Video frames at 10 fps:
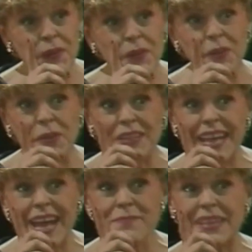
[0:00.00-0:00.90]
Le
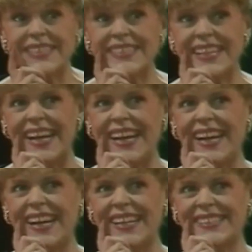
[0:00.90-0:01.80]

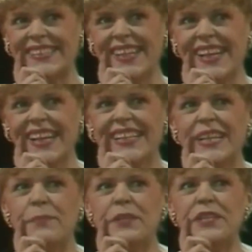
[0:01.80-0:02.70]
Gamastase.
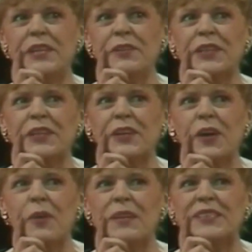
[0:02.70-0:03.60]
Des tisanes
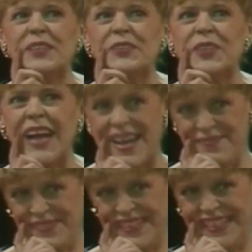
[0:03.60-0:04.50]
tricolores en boîte 100 200
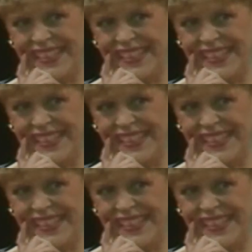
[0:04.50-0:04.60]
grammes.